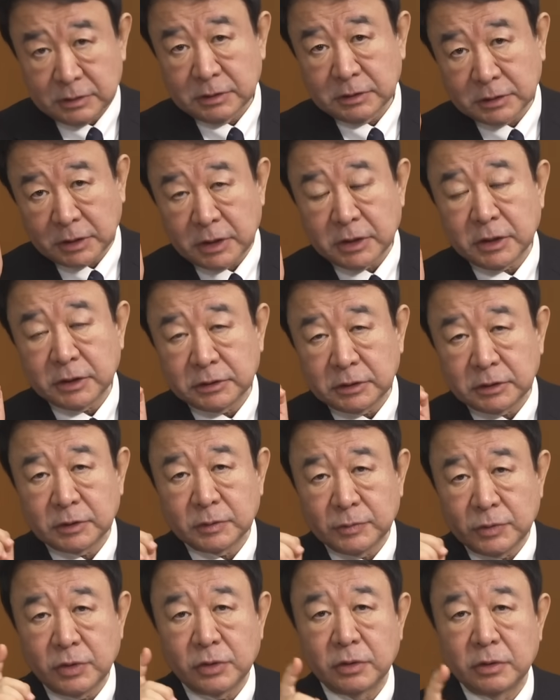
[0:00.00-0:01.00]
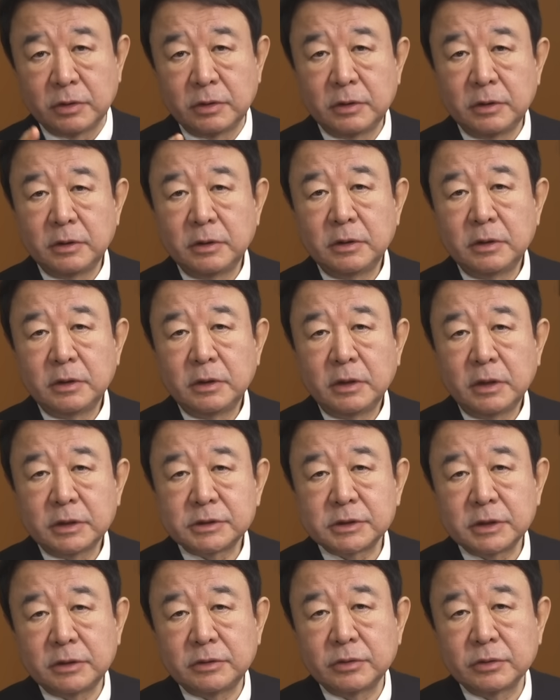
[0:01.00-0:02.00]
海外出ても
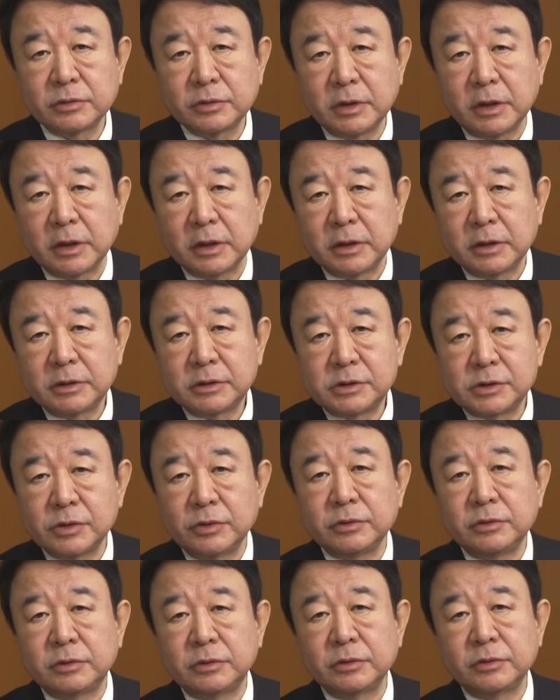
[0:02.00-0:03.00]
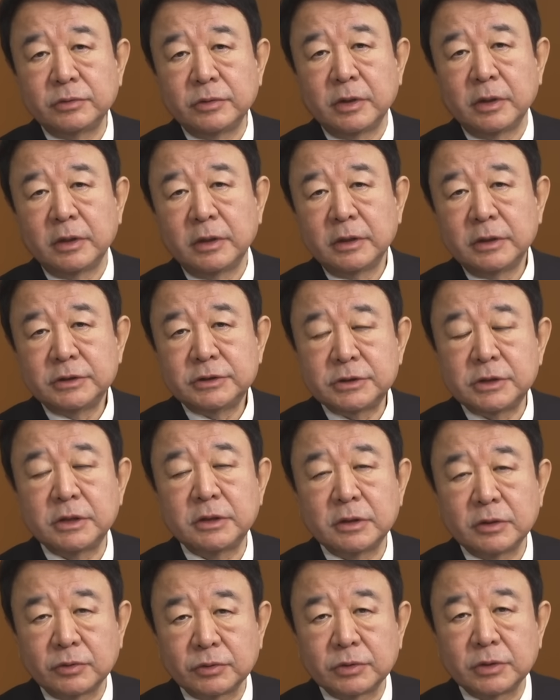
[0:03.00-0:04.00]
発言力は強いっていうのは自然
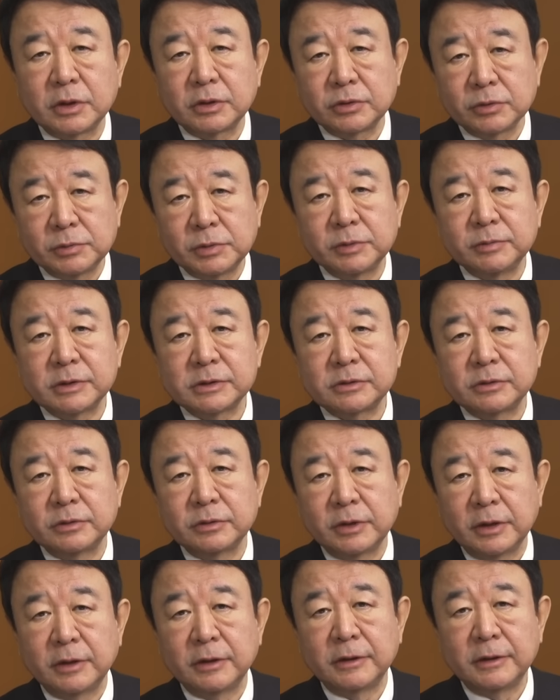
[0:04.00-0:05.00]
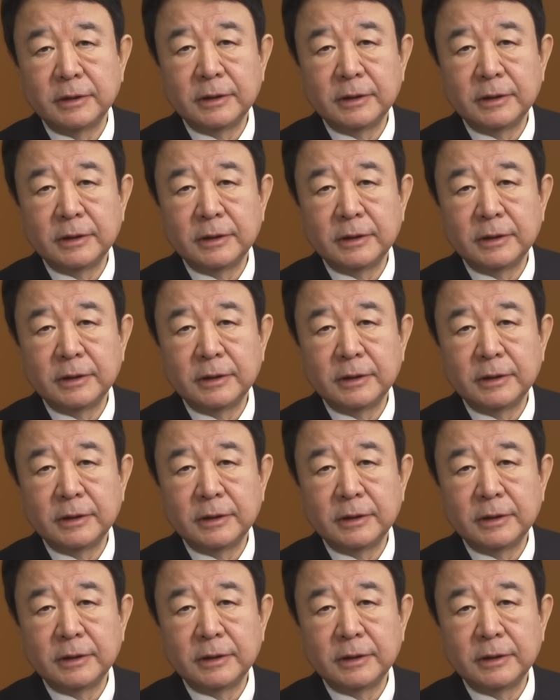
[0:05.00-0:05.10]
なことだと思いますので、